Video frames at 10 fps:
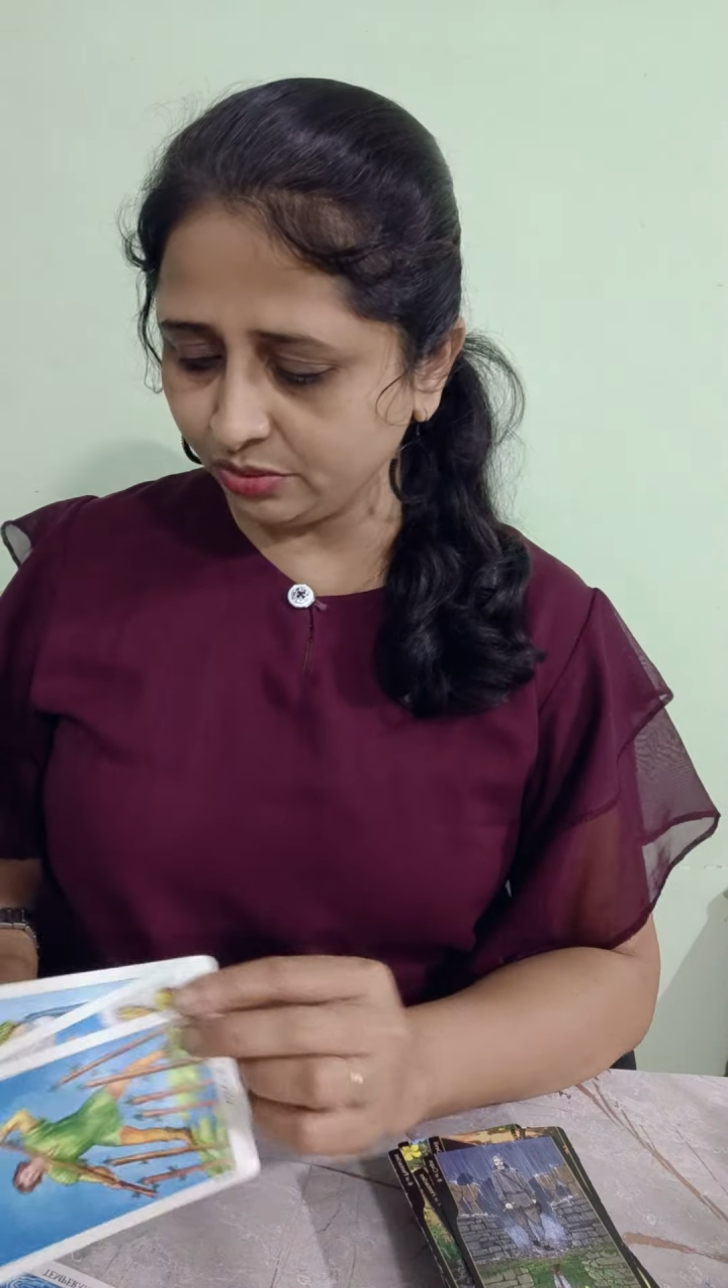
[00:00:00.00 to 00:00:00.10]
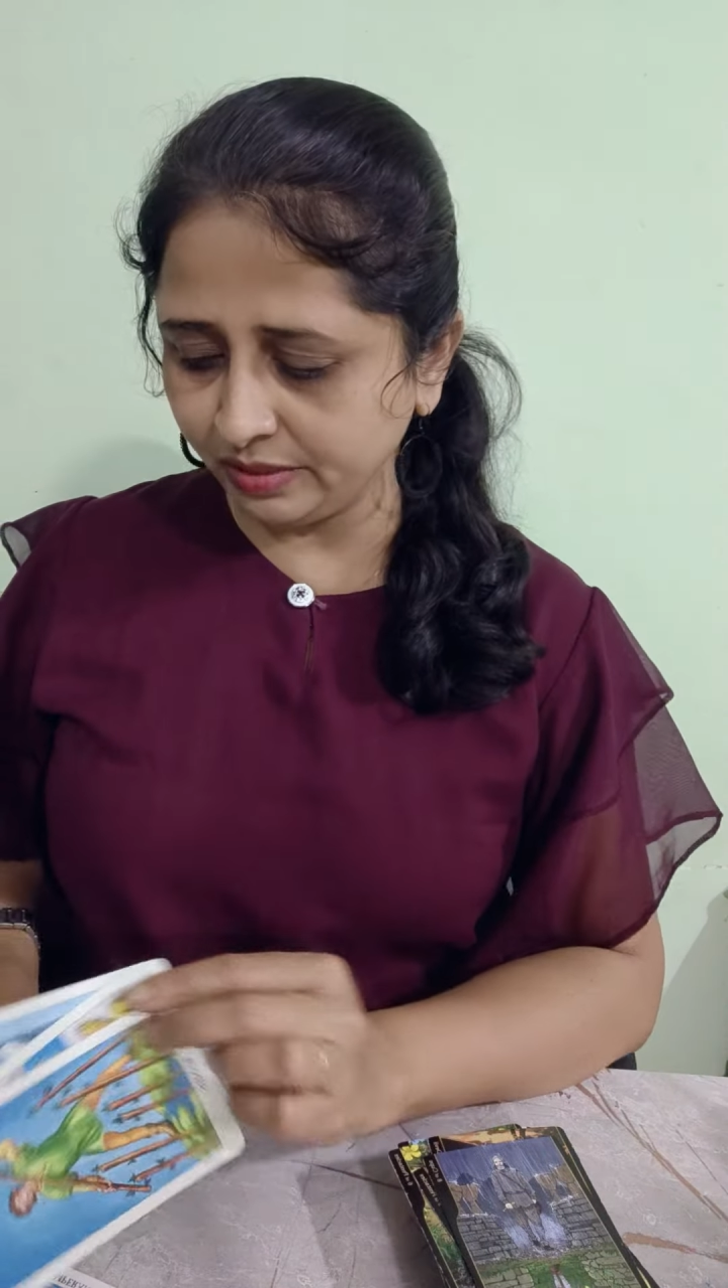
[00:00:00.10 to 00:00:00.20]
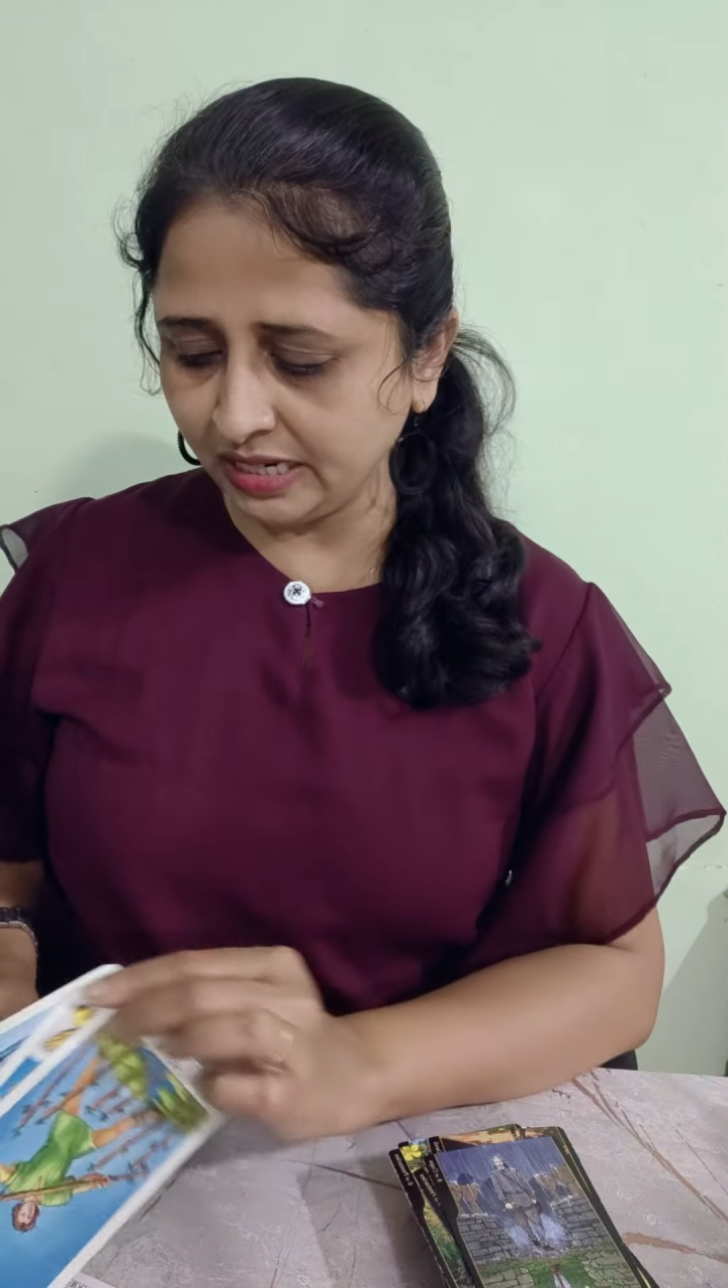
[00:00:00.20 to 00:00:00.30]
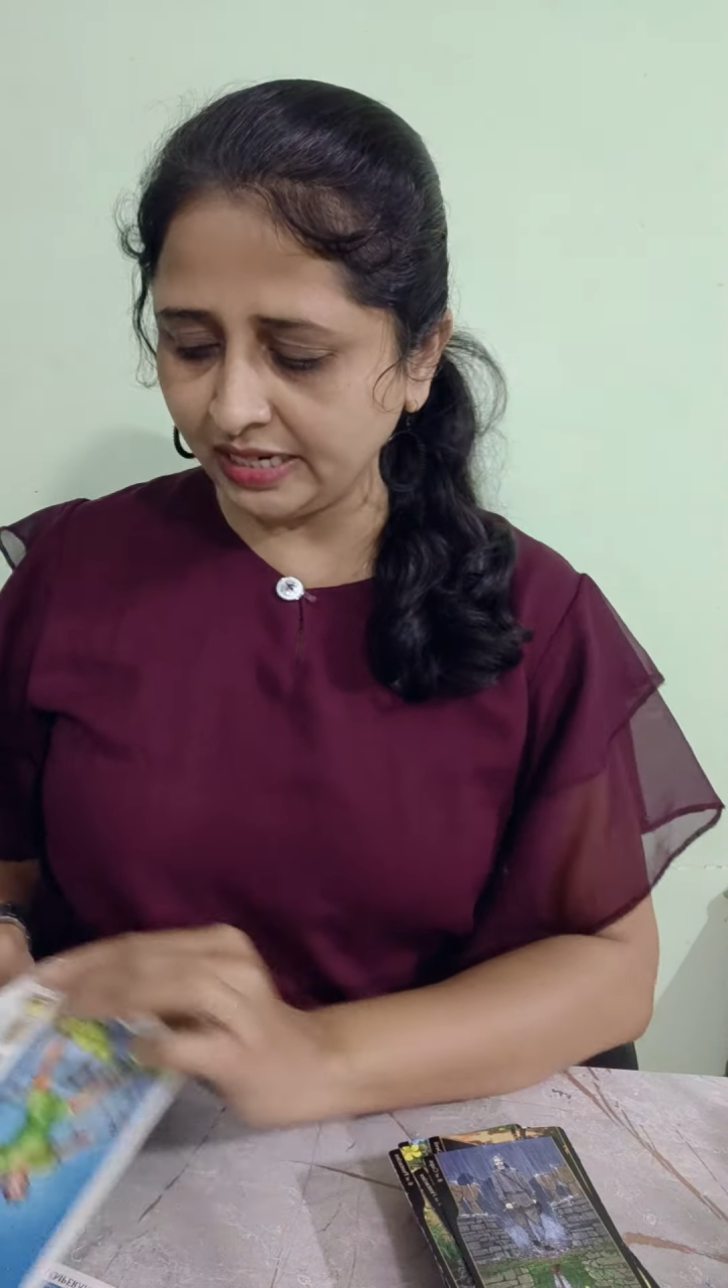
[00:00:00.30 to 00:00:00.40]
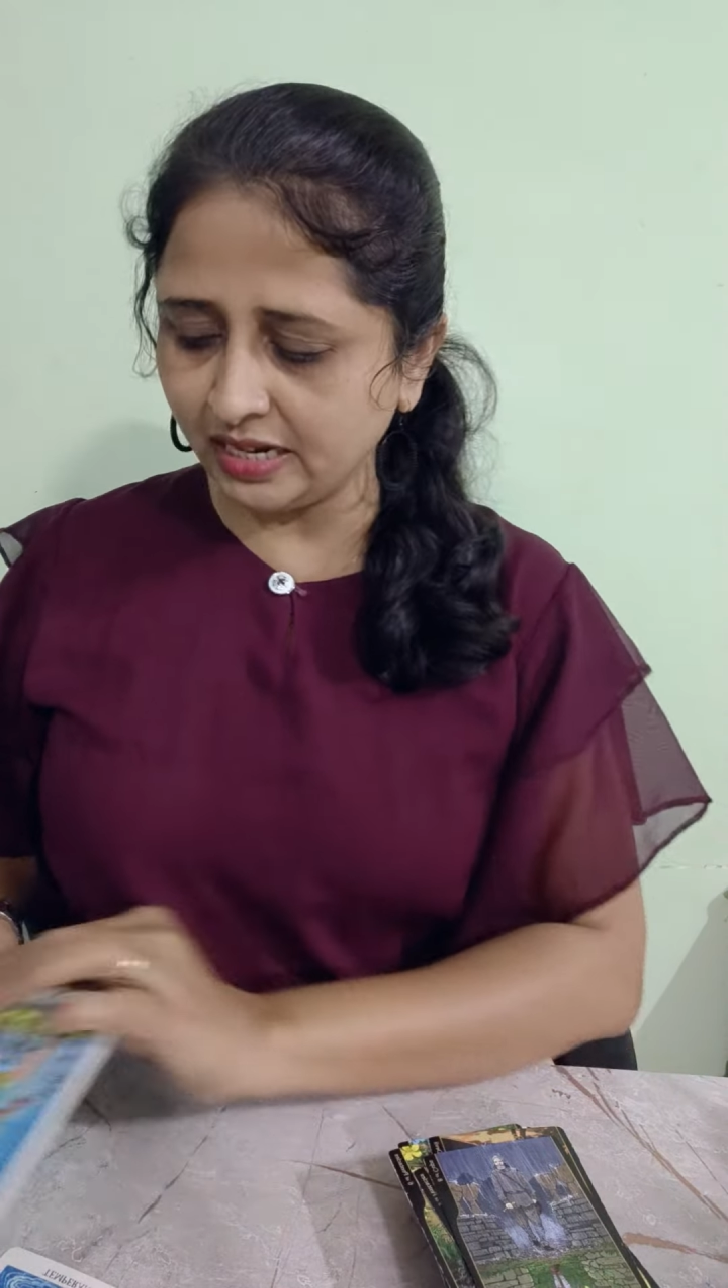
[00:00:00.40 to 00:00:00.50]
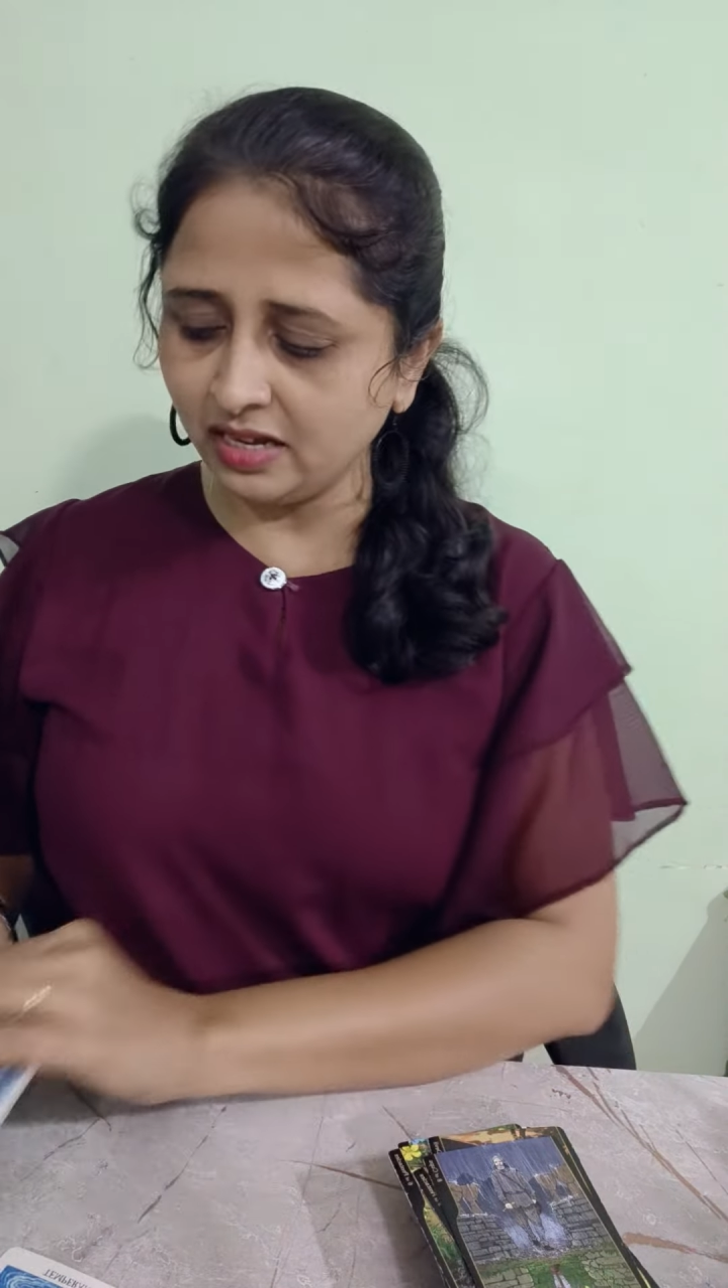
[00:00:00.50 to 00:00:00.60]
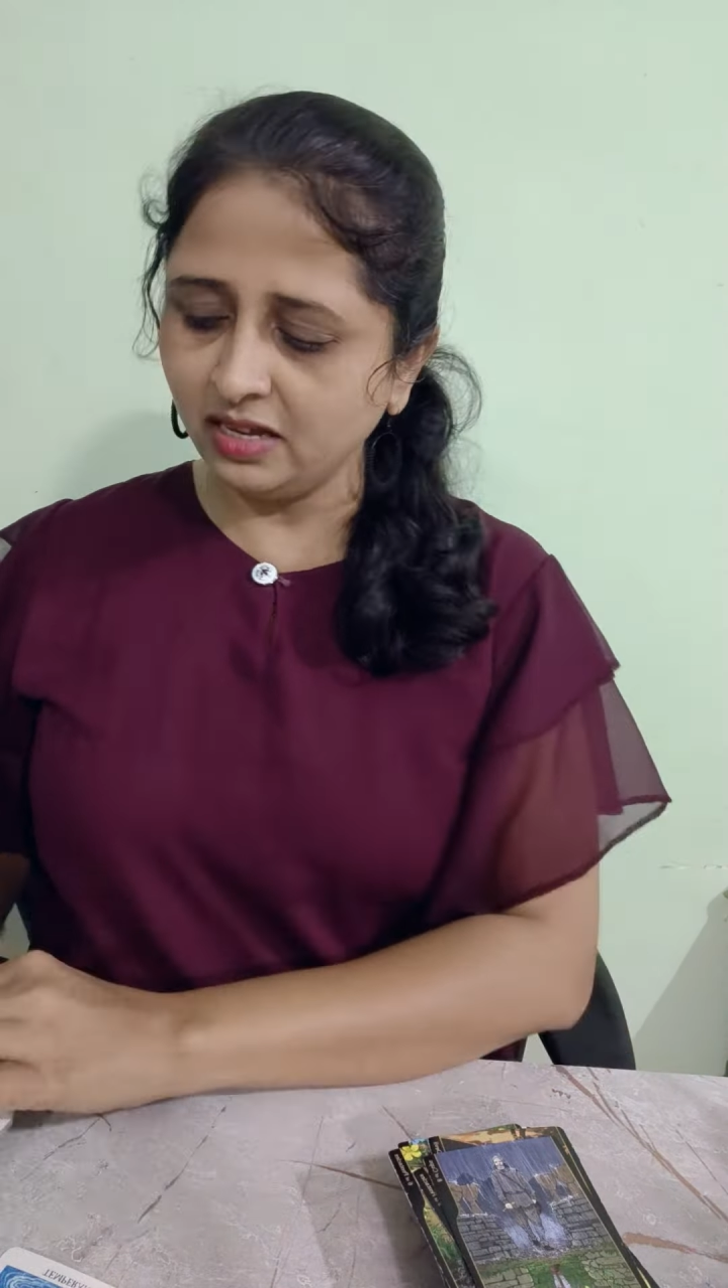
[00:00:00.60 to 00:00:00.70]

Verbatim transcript: मिलेगा